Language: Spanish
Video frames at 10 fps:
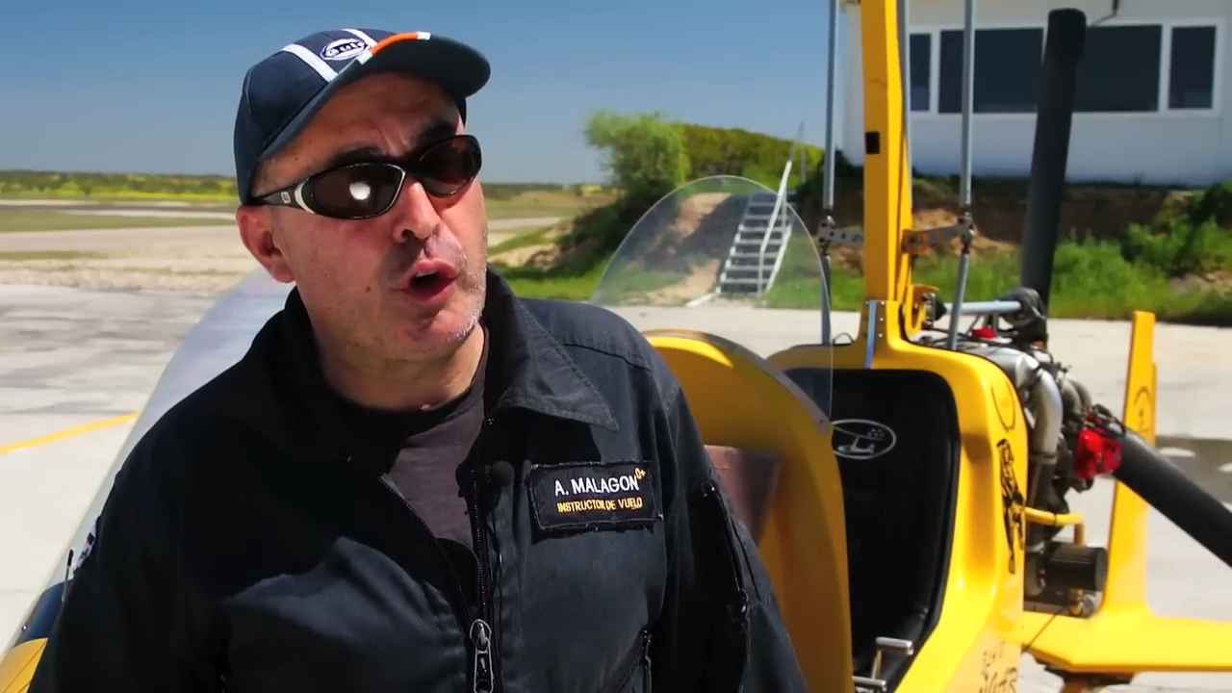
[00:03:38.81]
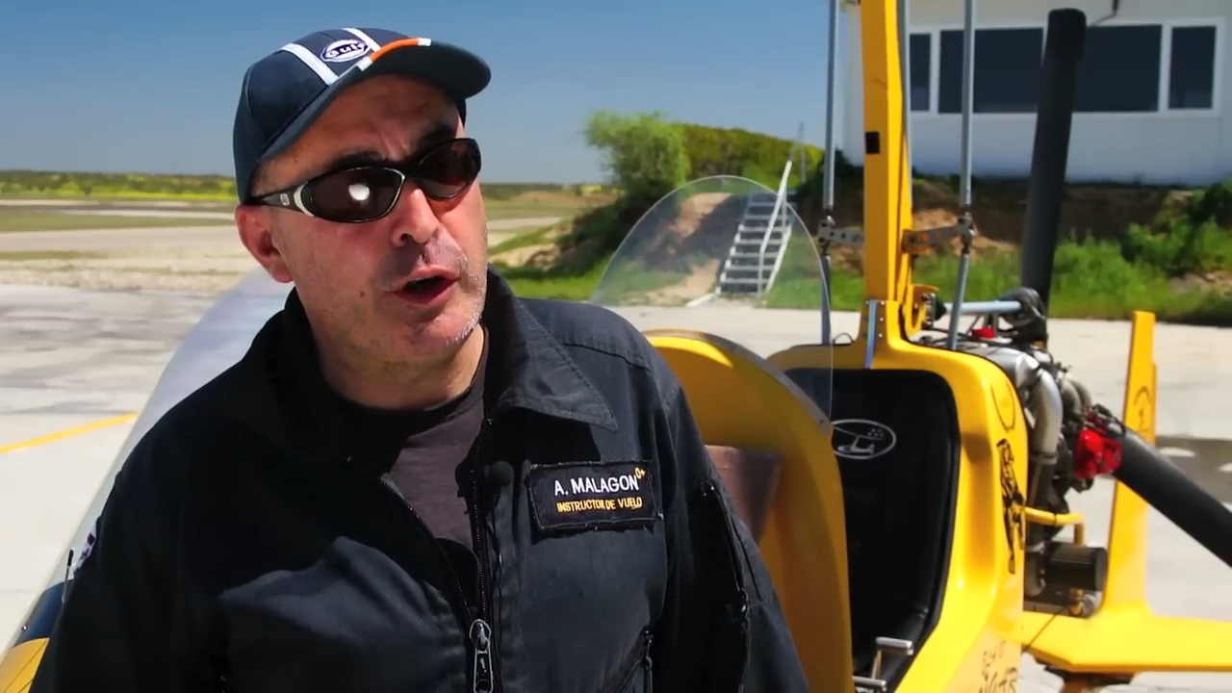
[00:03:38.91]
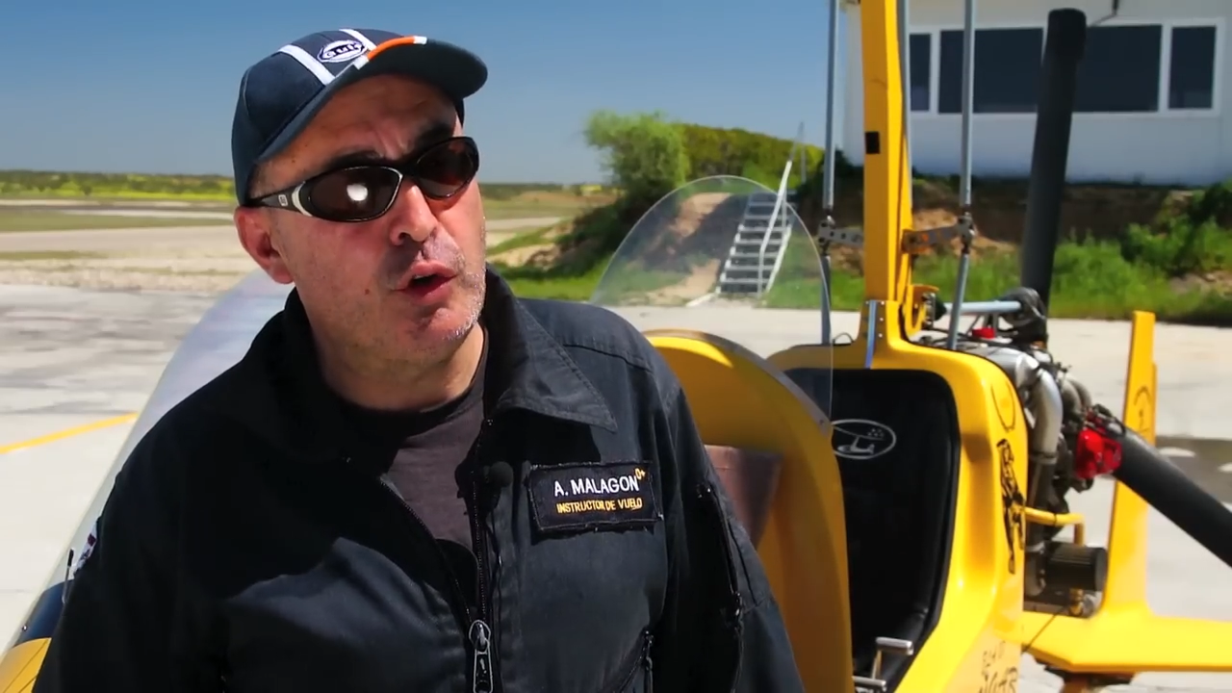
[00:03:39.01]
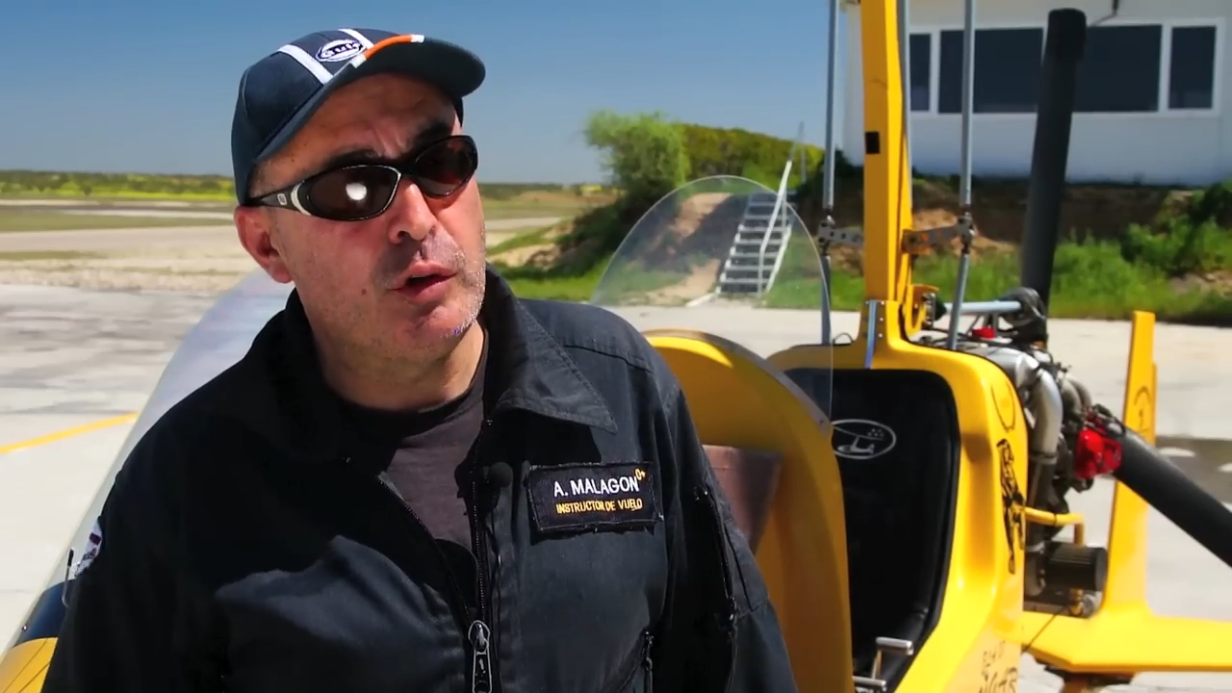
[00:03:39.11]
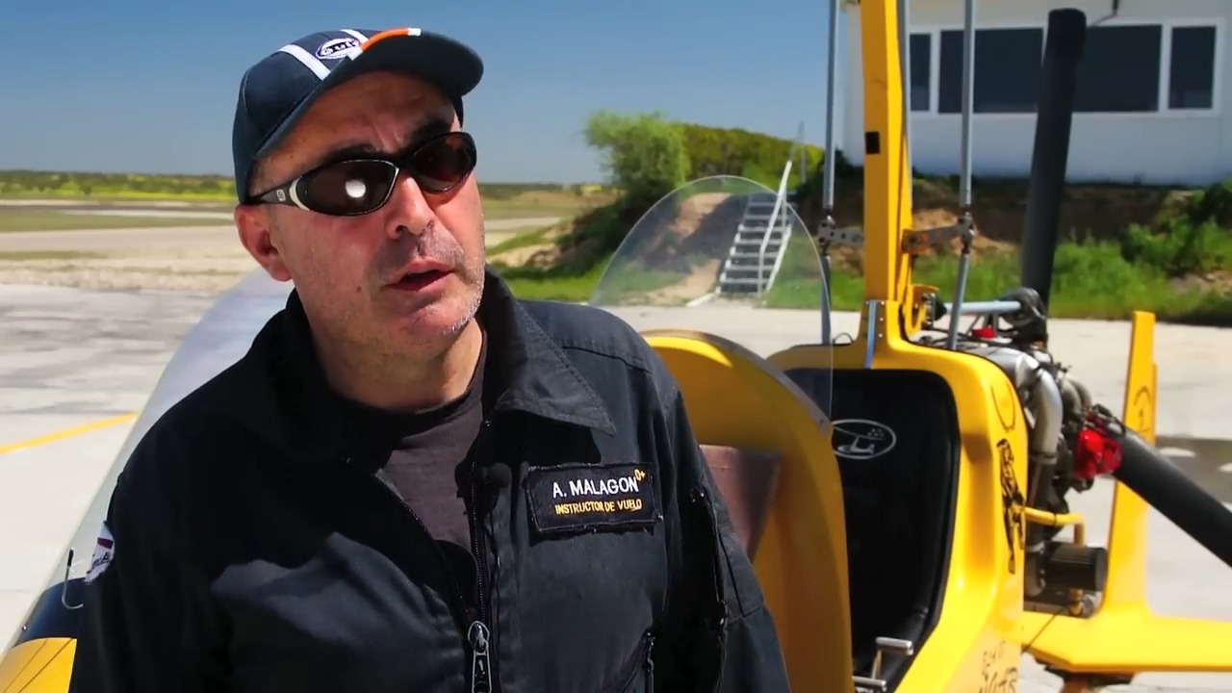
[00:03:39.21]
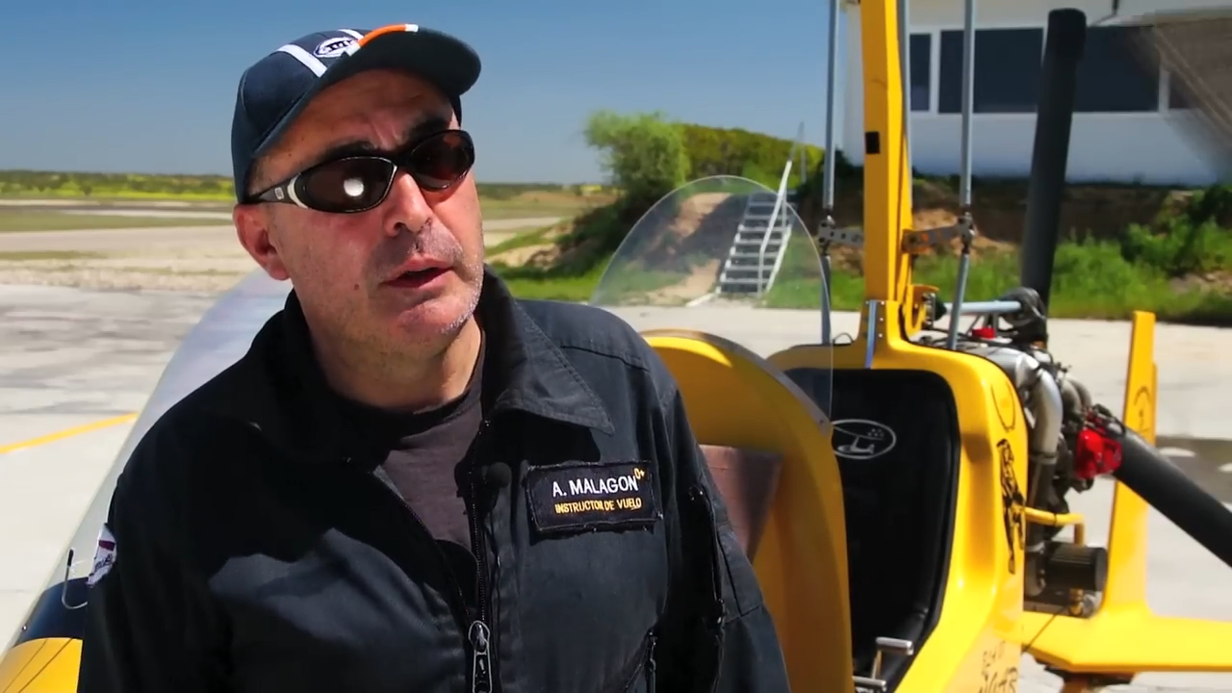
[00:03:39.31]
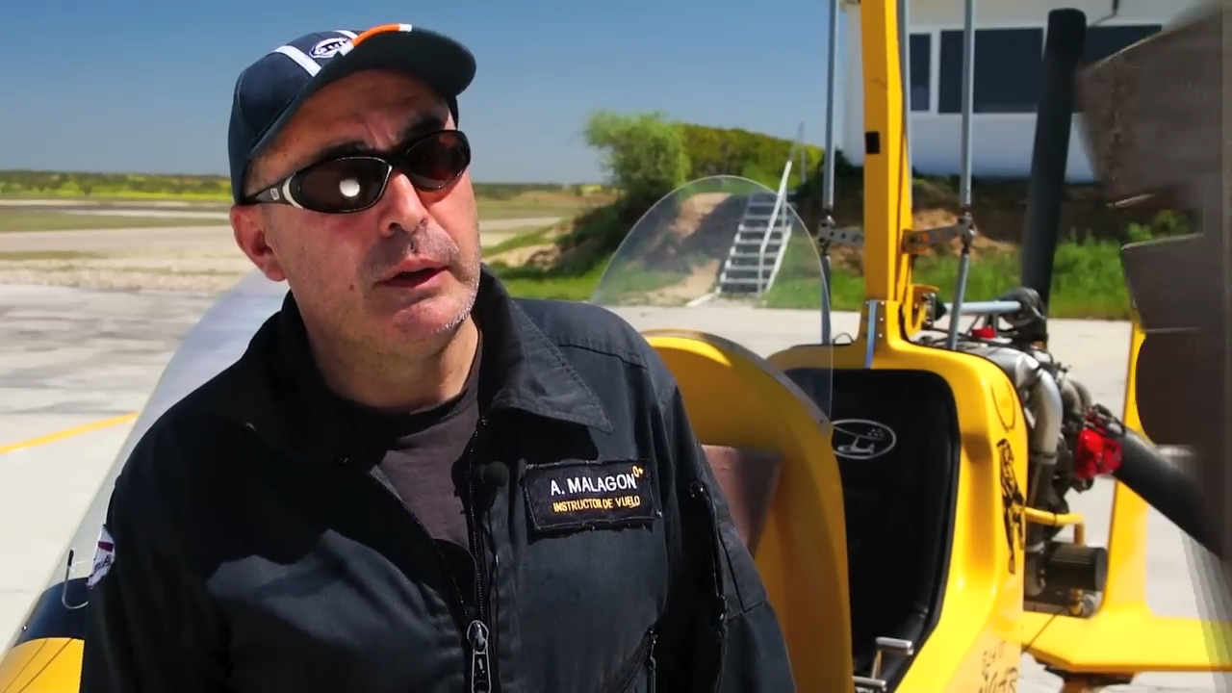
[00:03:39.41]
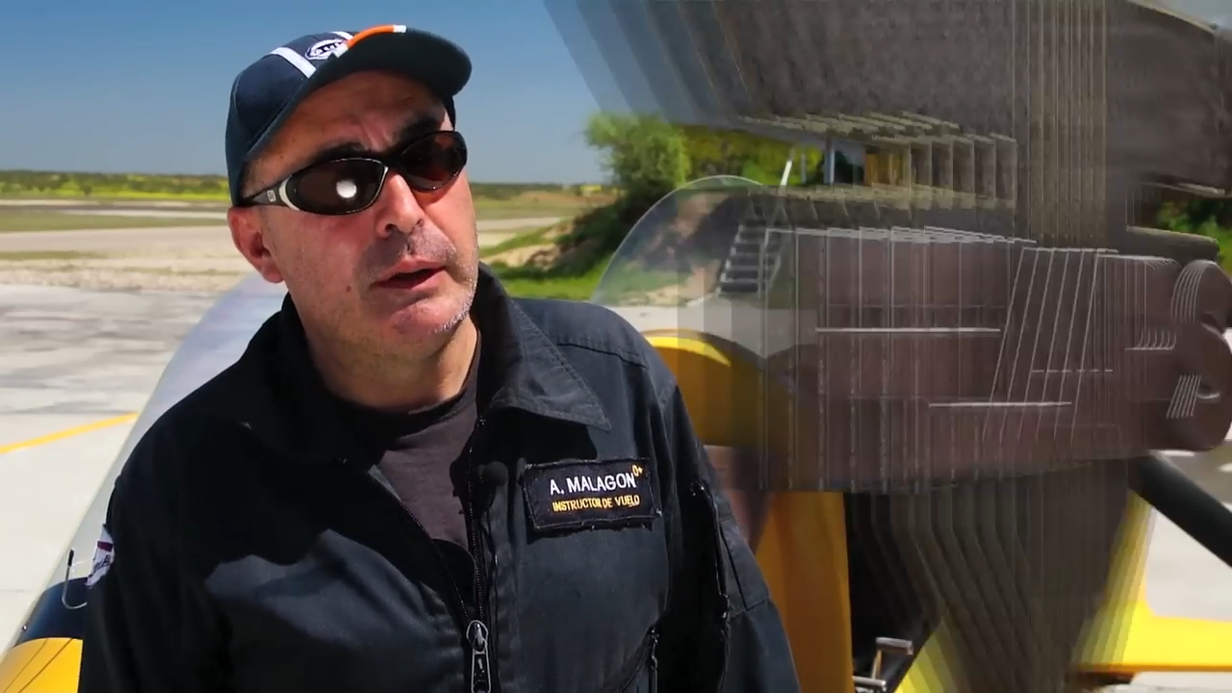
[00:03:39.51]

un autogiro.